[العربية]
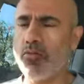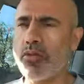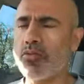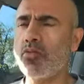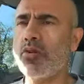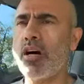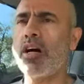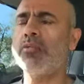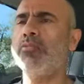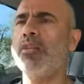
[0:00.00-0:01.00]
هو
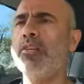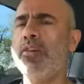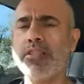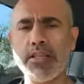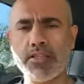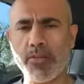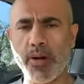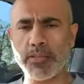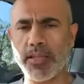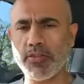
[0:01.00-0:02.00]
السكر الفسلجه
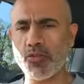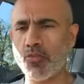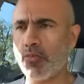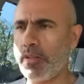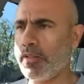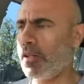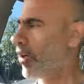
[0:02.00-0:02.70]
مالته شنو هو